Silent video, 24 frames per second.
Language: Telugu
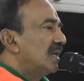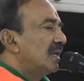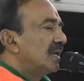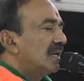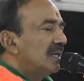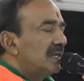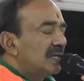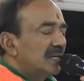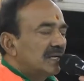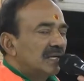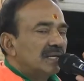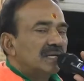
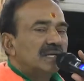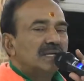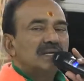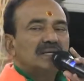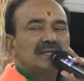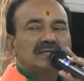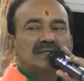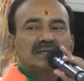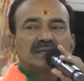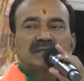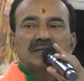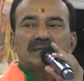కానీ ఇక్కడ
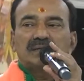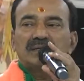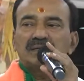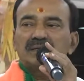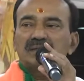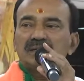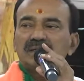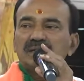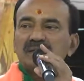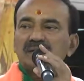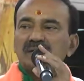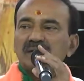
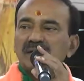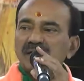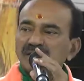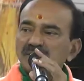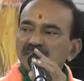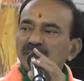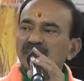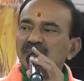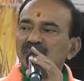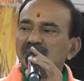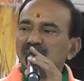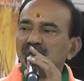
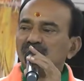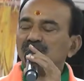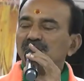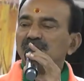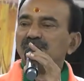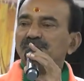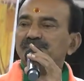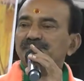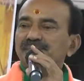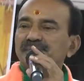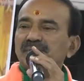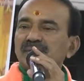రైతు బంధులో
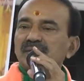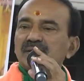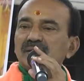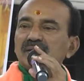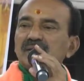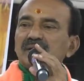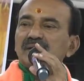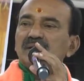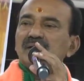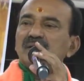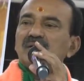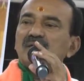
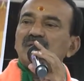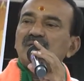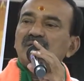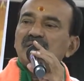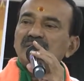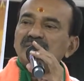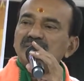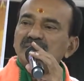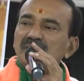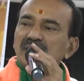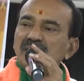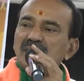
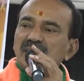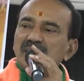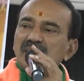వందల